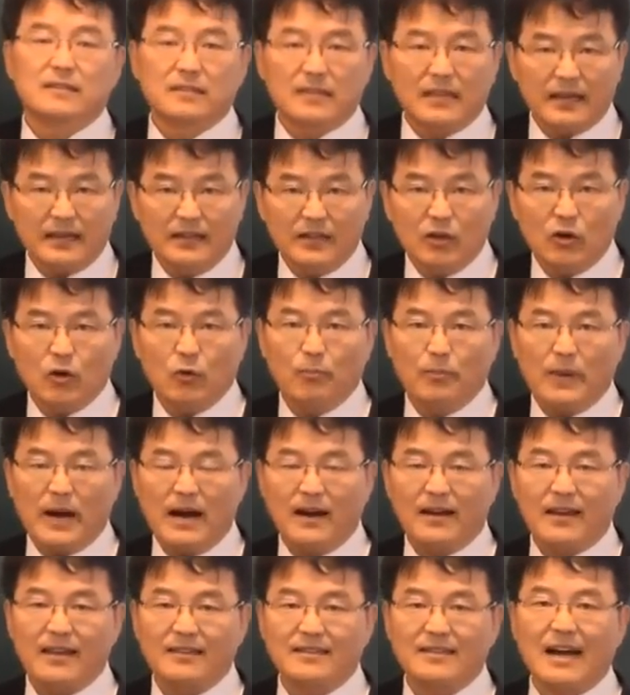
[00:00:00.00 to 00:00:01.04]
제대로
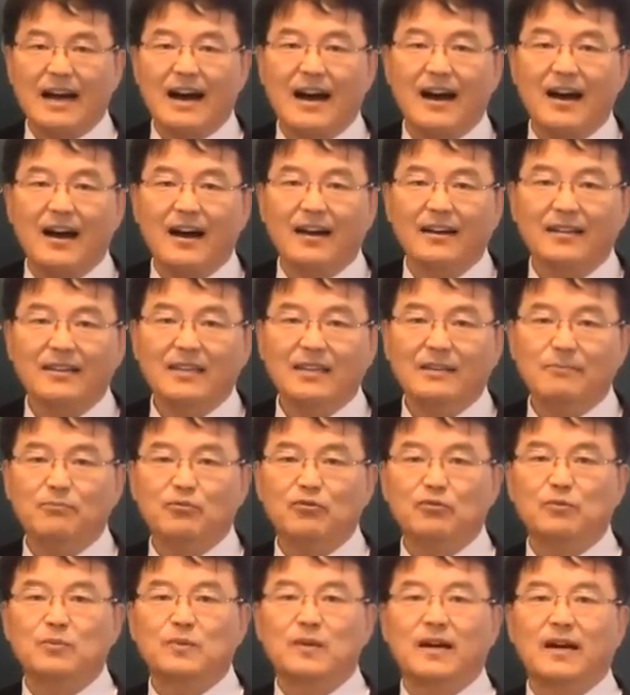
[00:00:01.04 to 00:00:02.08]
파악해서 아, 이
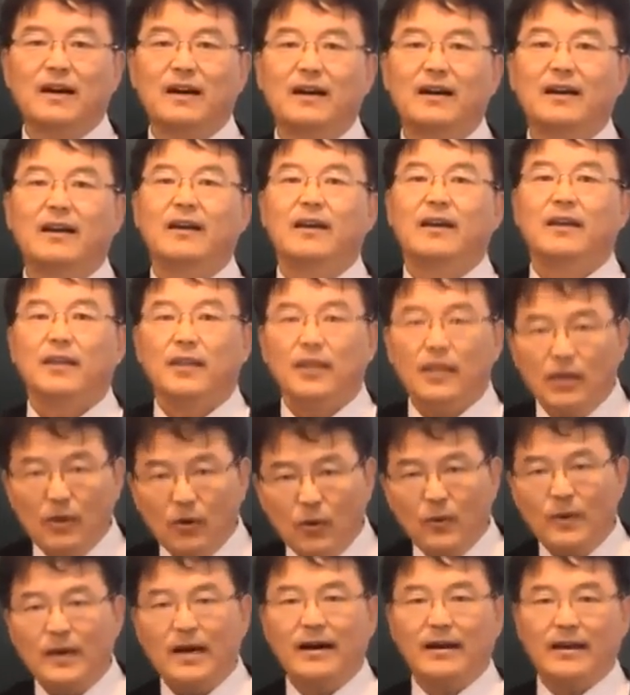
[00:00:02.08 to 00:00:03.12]
부부가
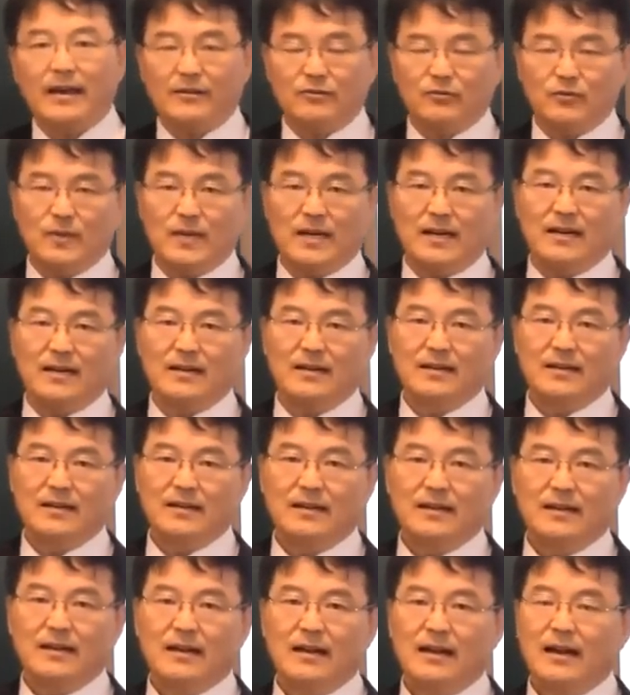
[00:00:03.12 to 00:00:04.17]
이혼하겠구나.
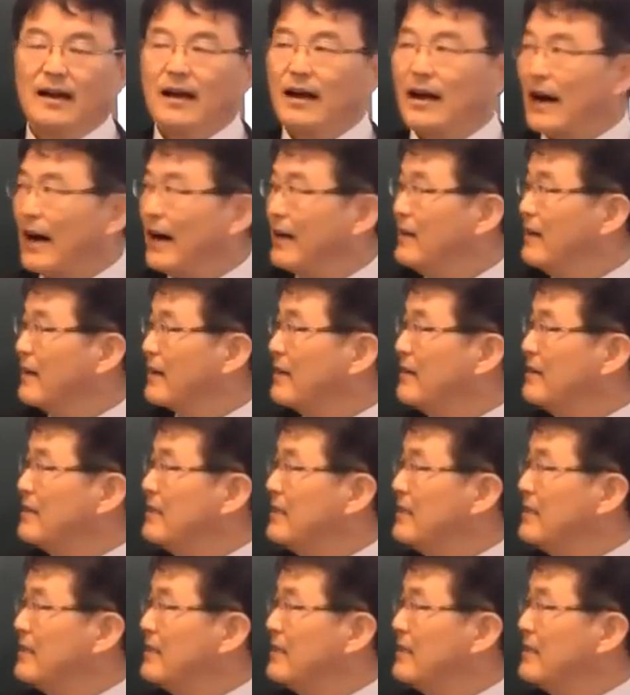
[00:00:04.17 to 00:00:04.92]
아, 여기는